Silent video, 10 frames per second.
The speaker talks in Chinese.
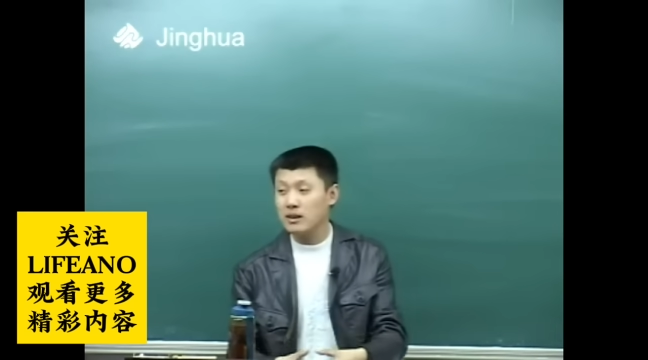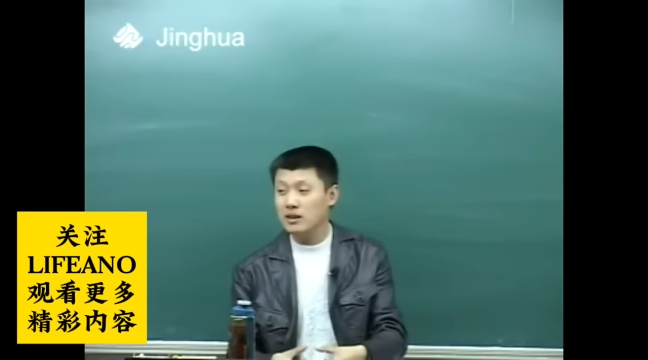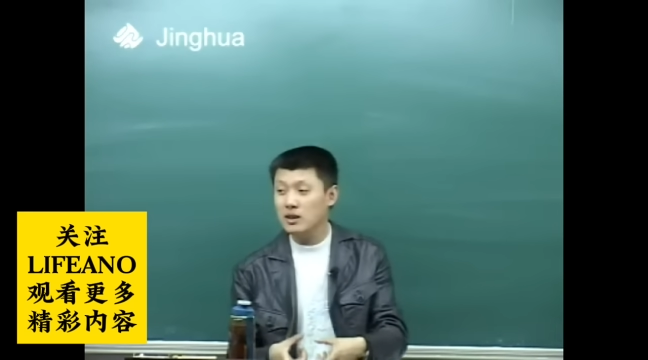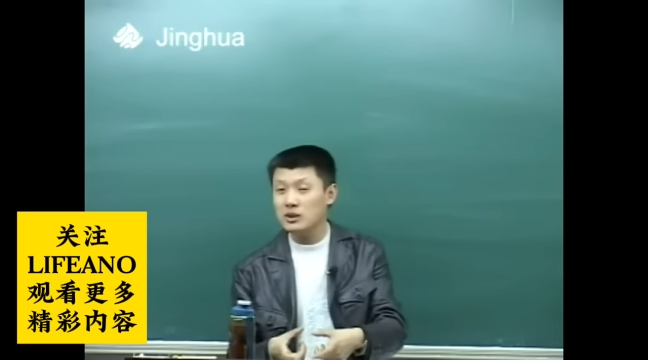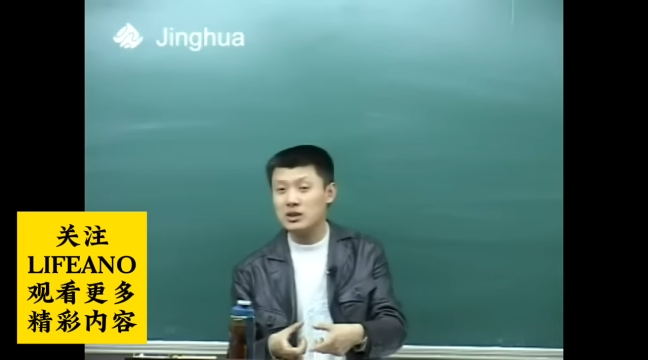
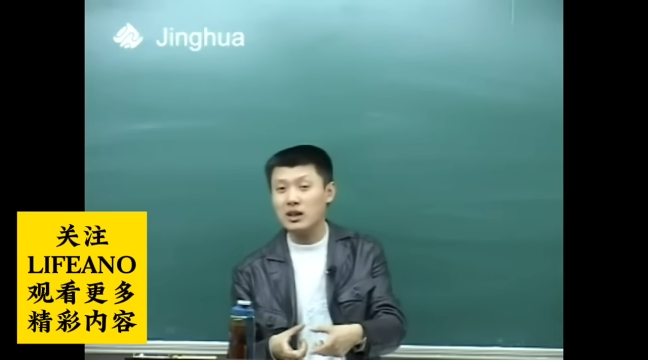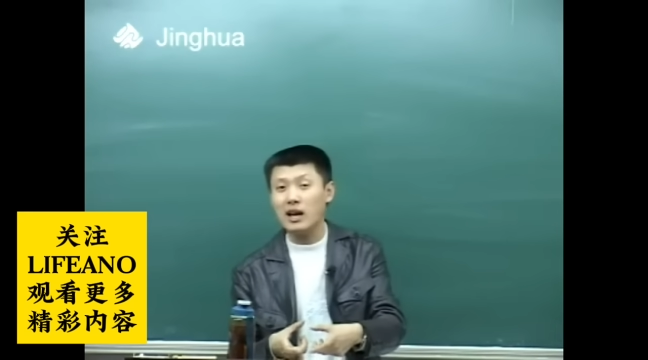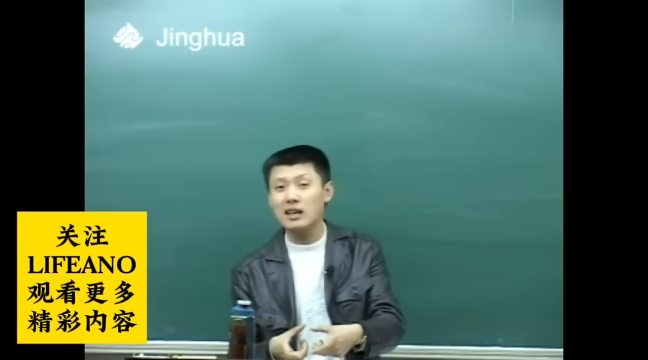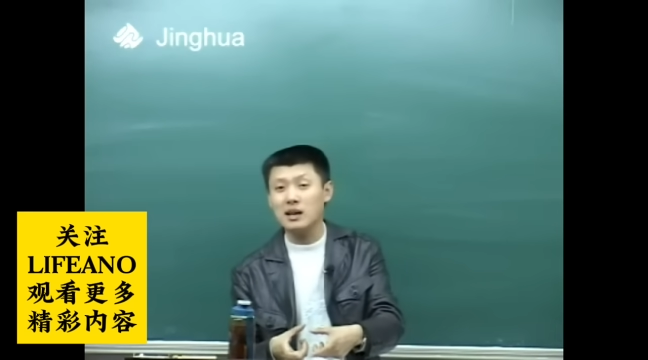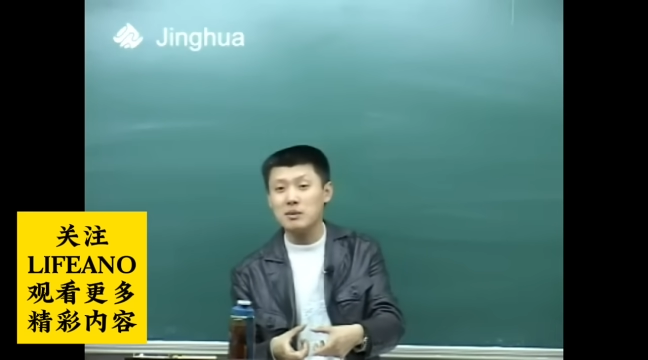一顿吃
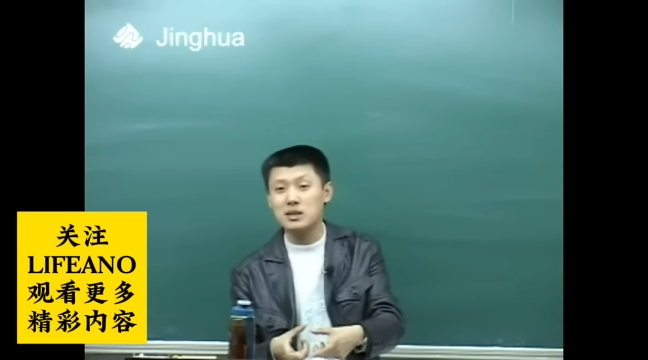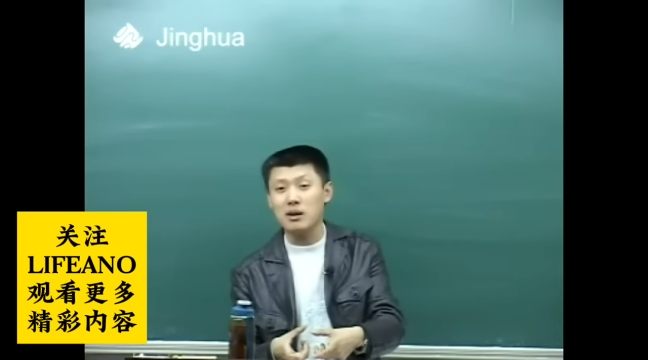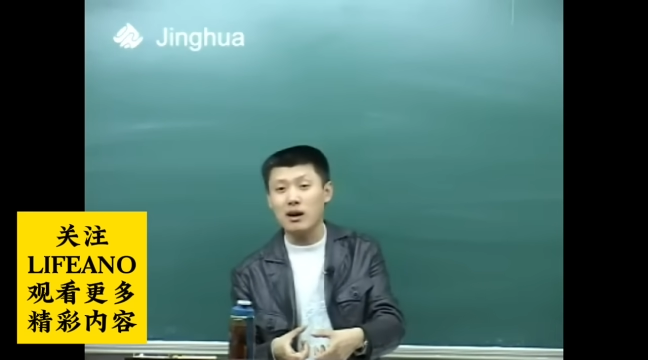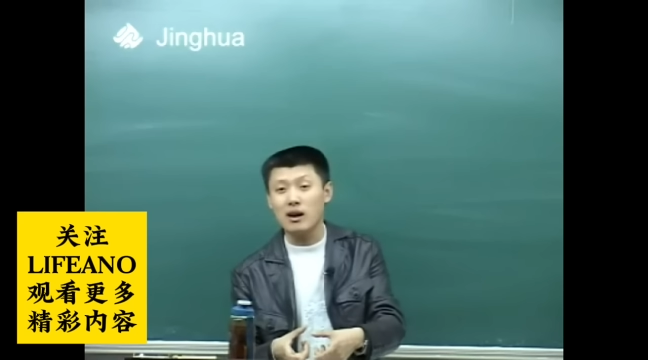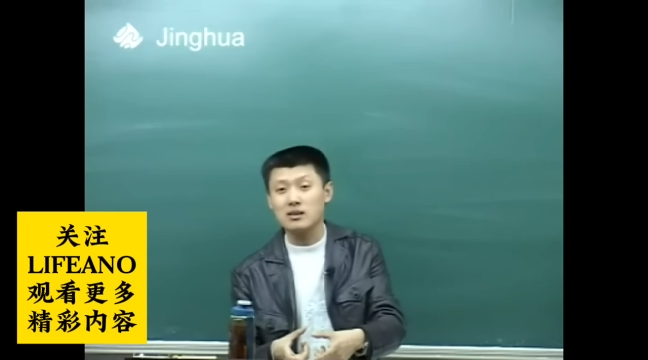俩，你根本吃
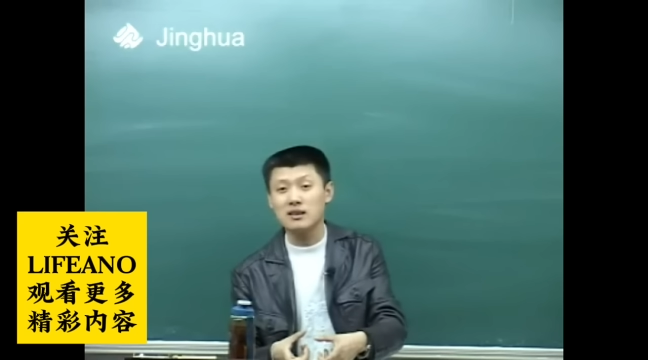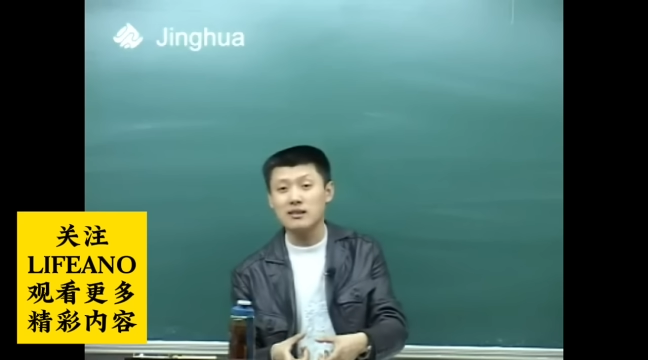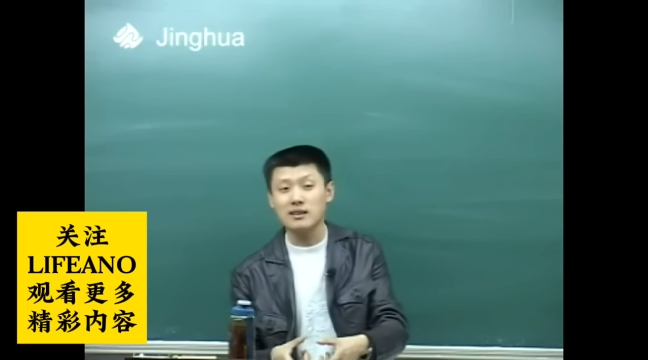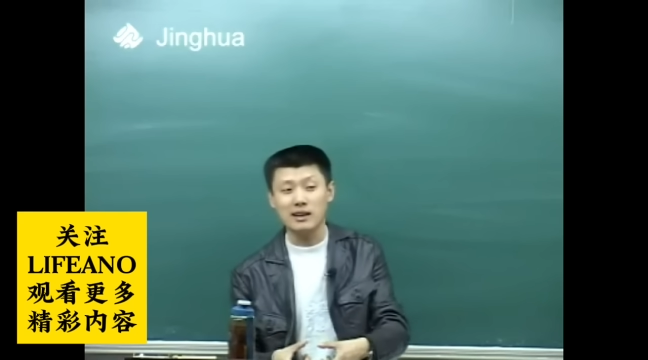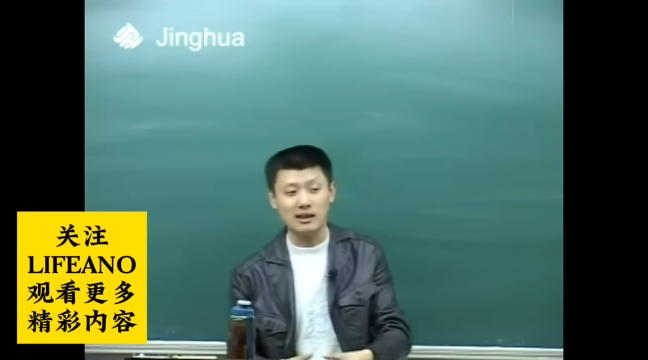不了，撑
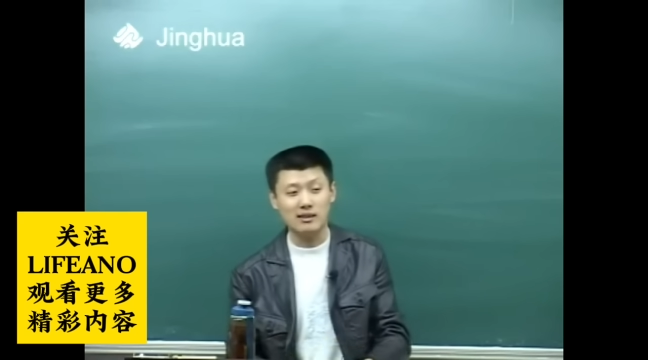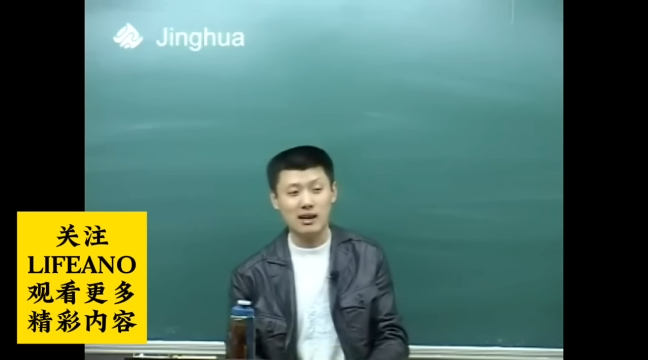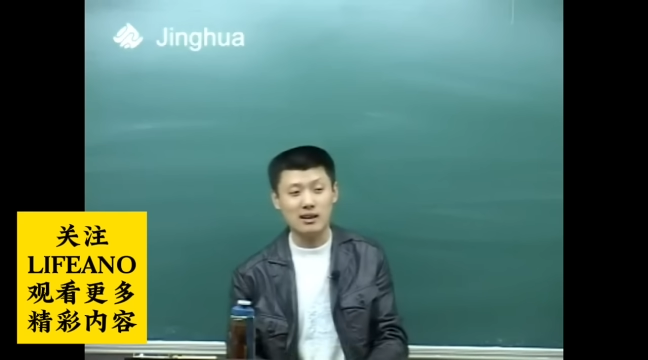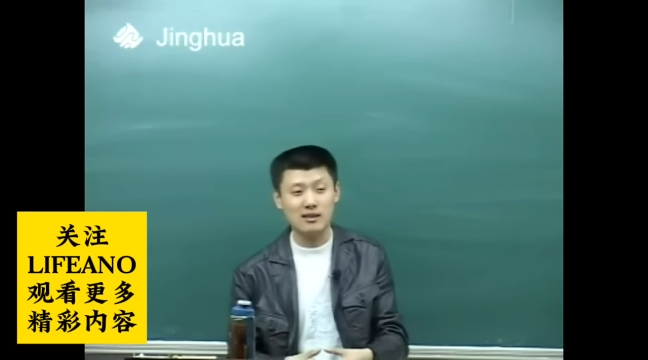死你，是吧？